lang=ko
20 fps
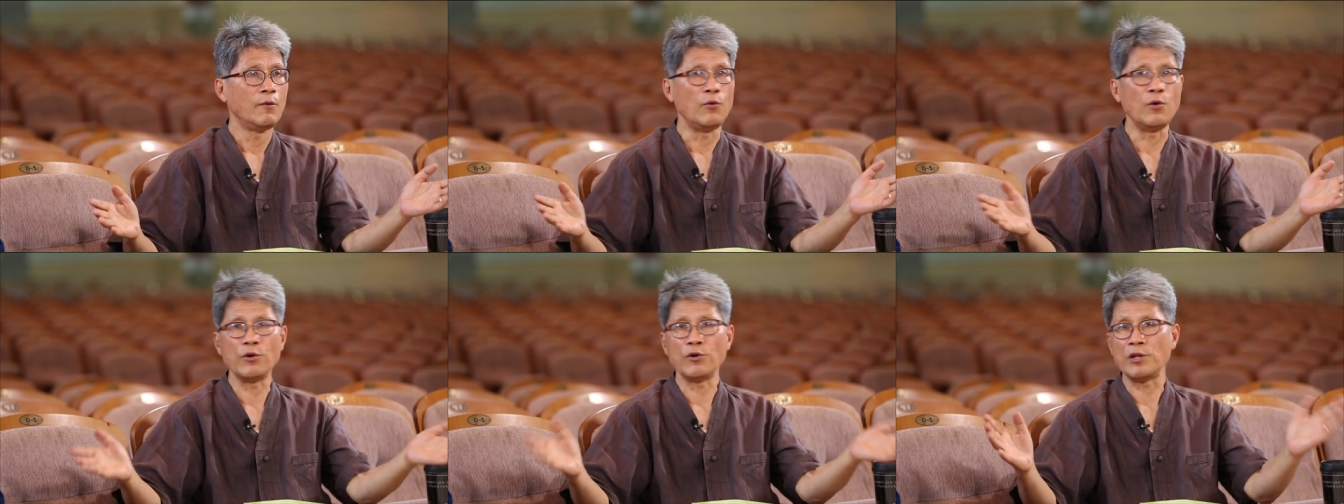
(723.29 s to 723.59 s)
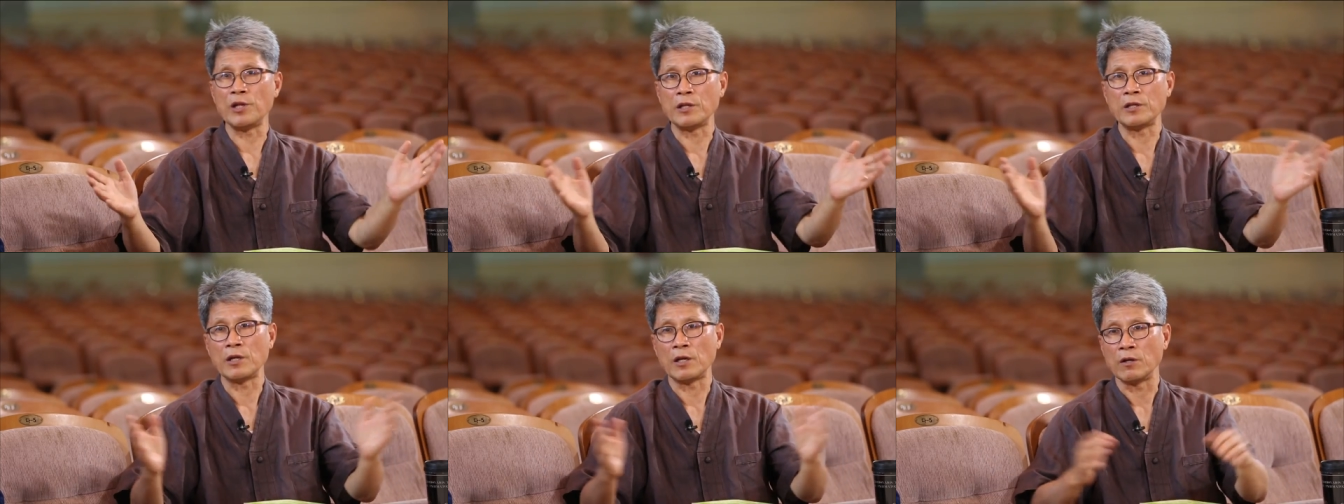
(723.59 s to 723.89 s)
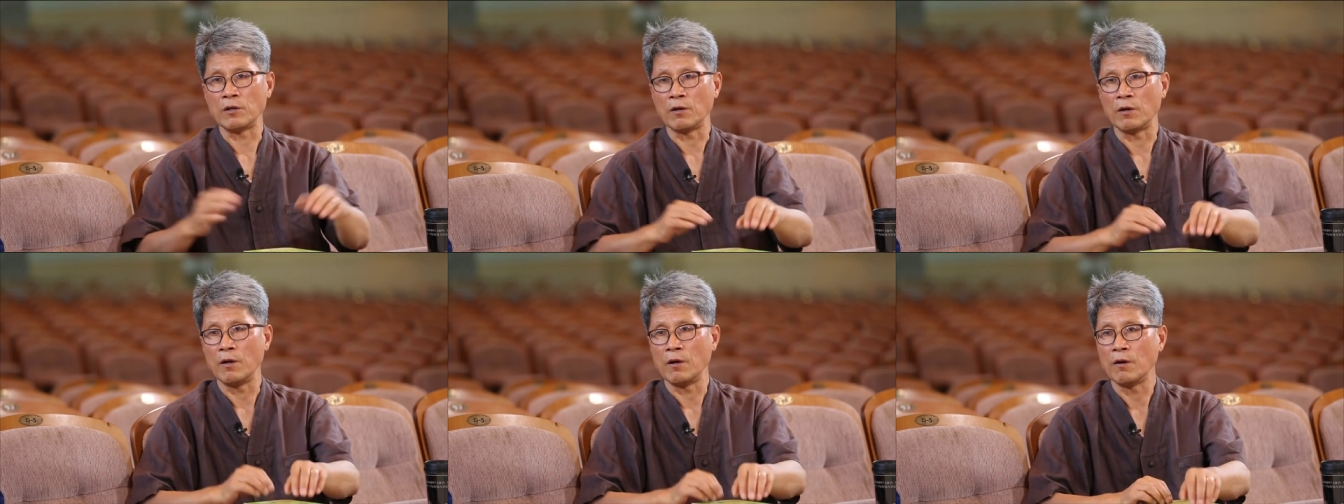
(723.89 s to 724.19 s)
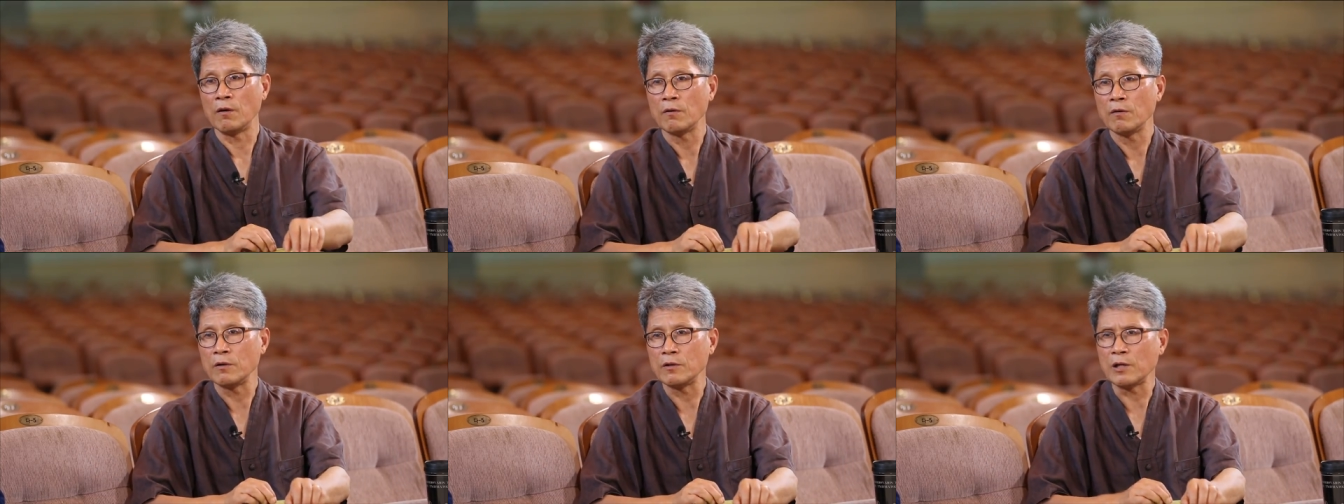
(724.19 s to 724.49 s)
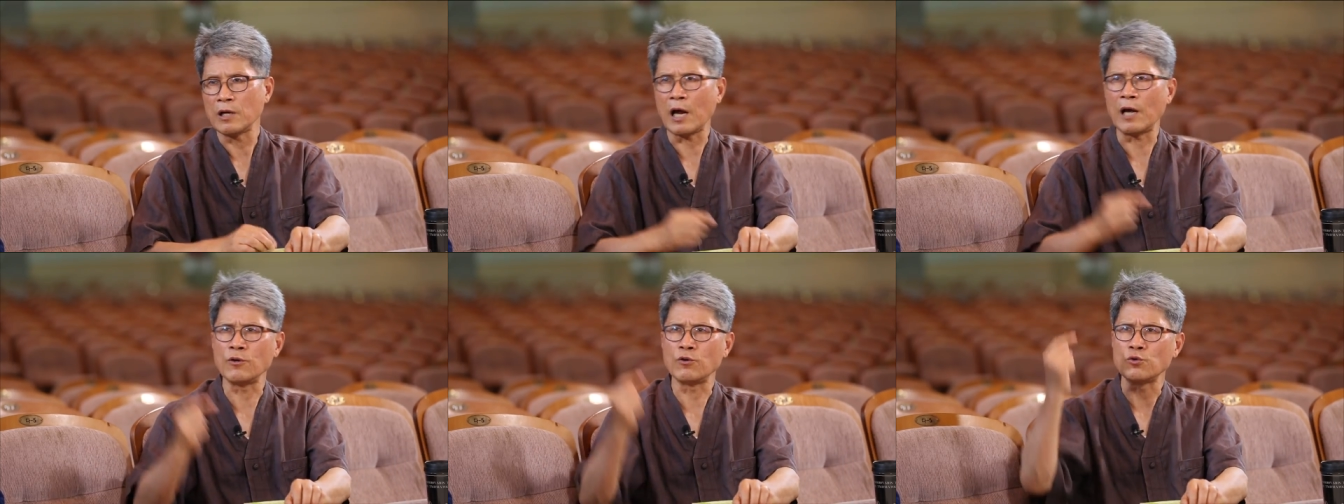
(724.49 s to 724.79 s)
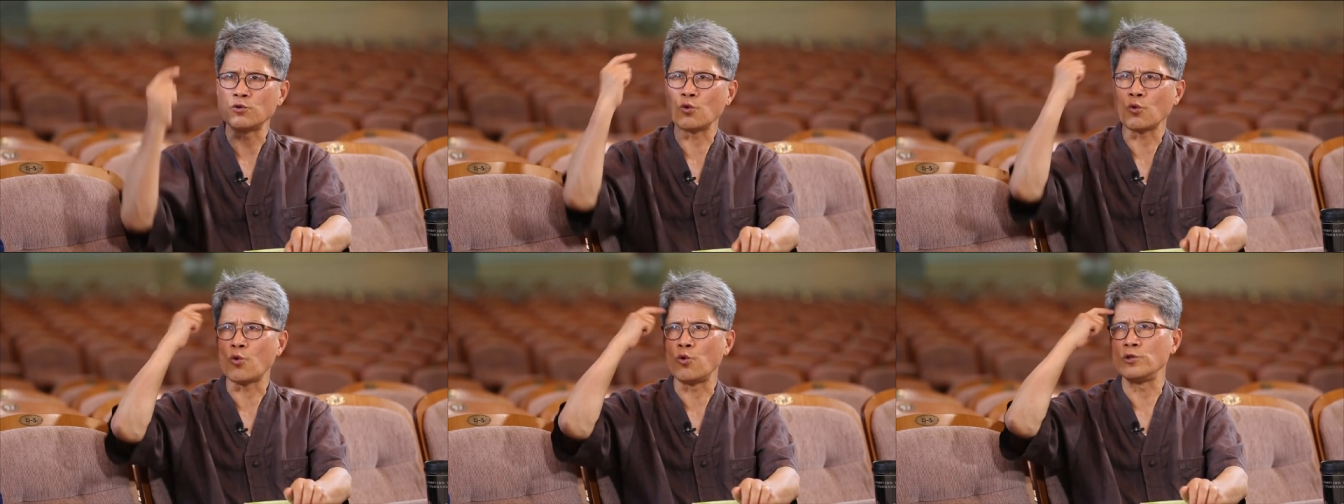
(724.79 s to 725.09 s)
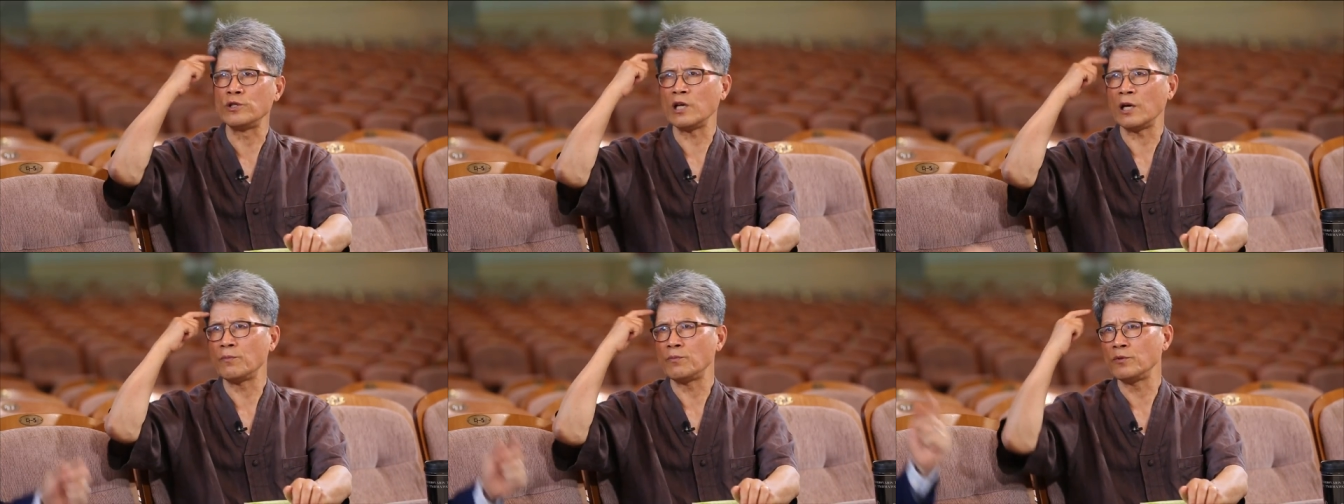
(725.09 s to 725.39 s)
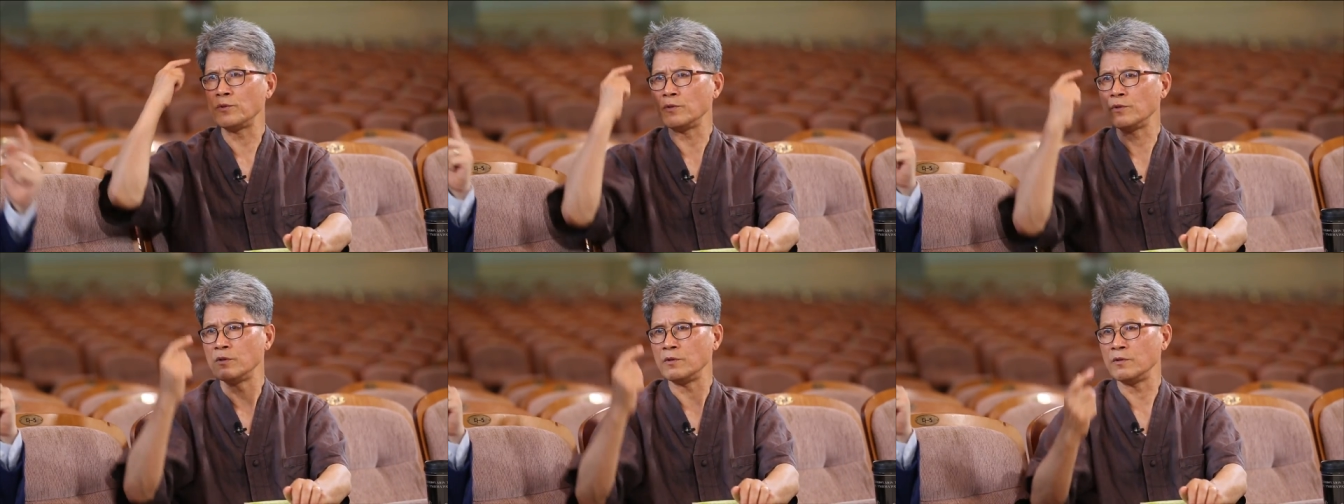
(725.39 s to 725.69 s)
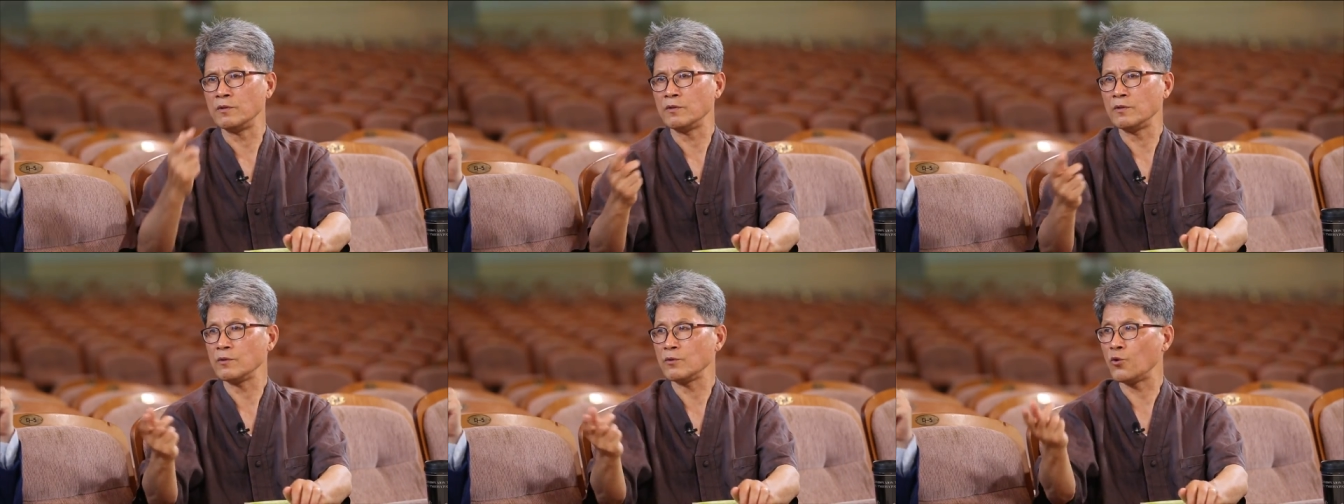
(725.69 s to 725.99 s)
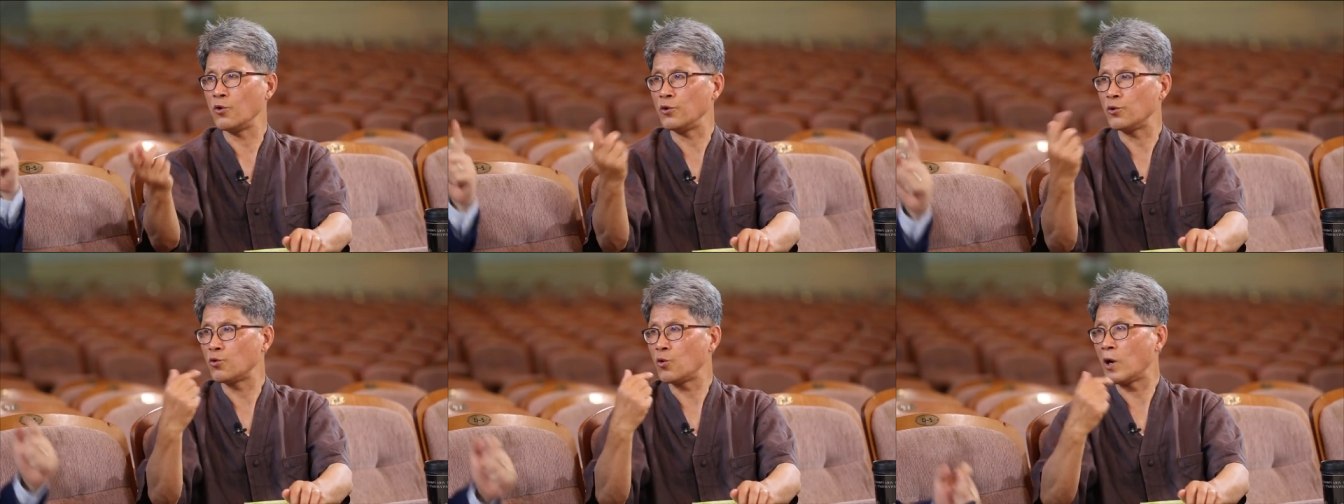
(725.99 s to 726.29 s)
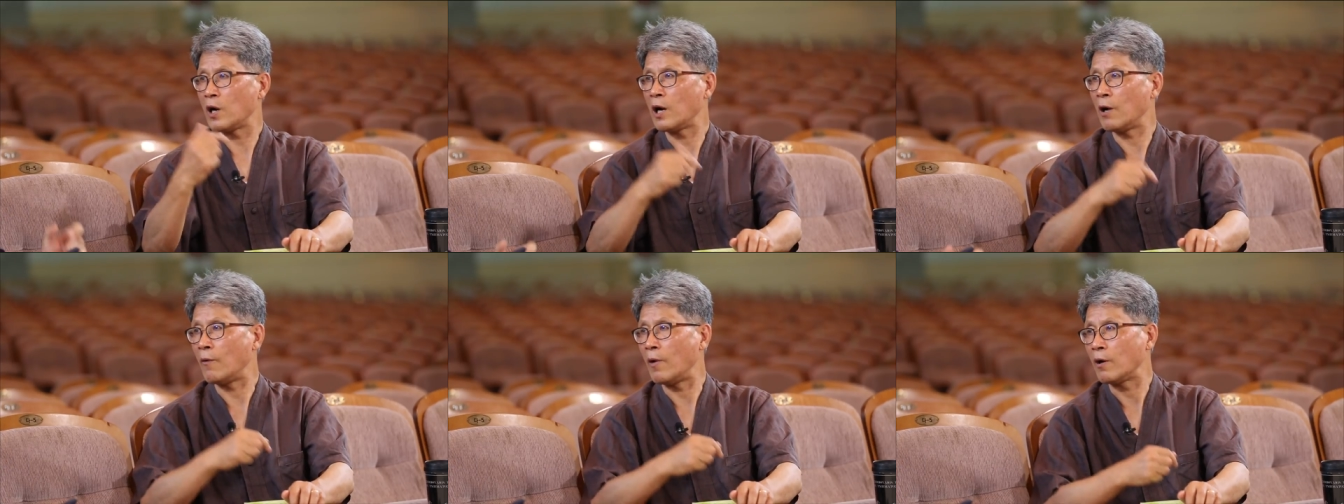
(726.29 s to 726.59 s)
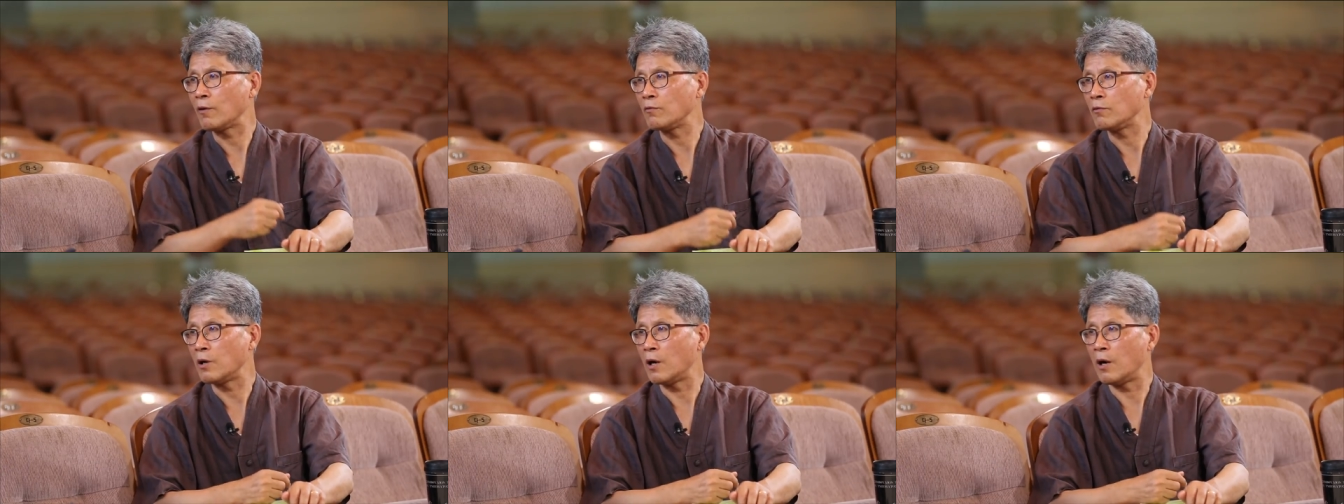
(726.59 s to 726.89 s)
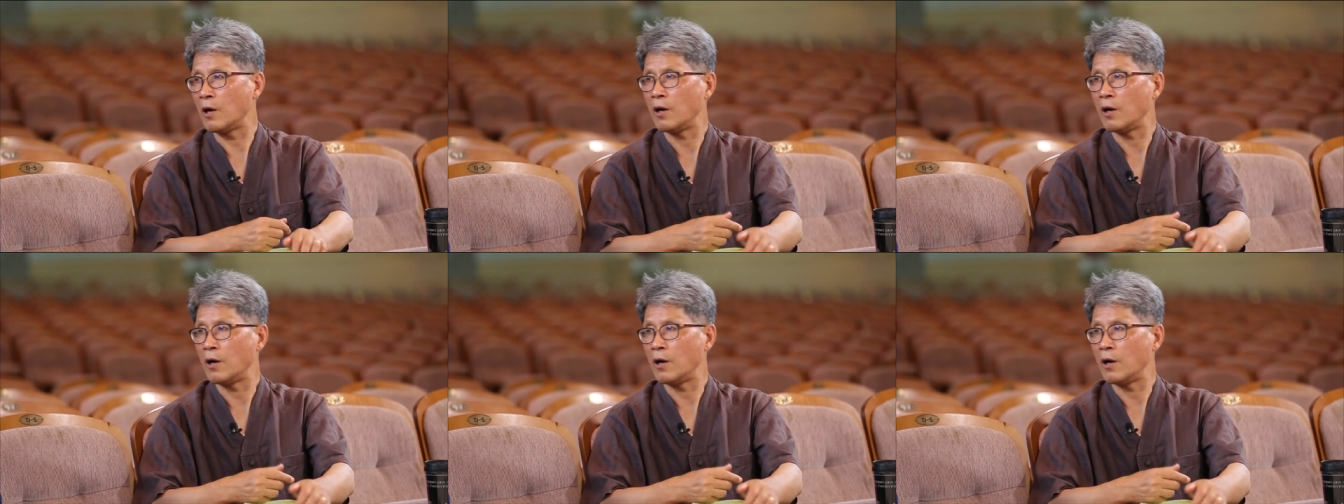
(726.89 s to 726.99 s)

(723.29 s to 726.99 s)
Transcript: 외우게 됐다는 거예요. 예. 그때더 아이고 또 골치 아픈 교인 또 하나 왔구나.